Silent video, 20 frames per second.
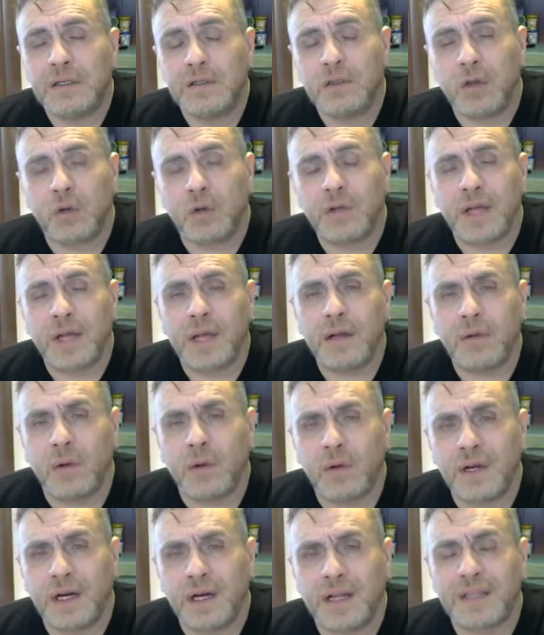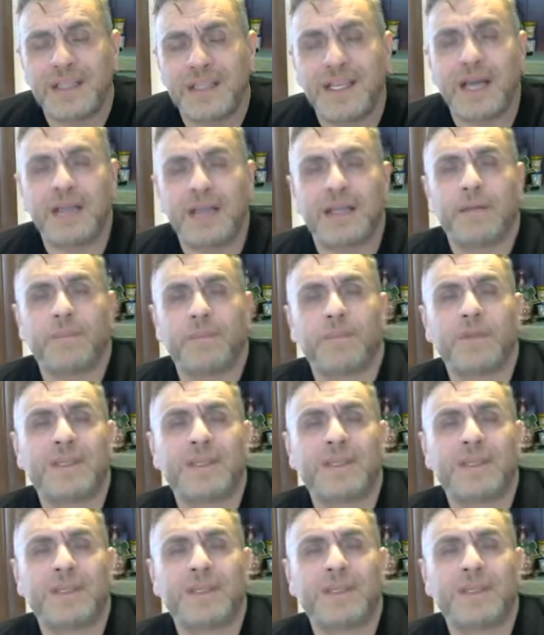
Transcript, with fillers: lokal olarak yani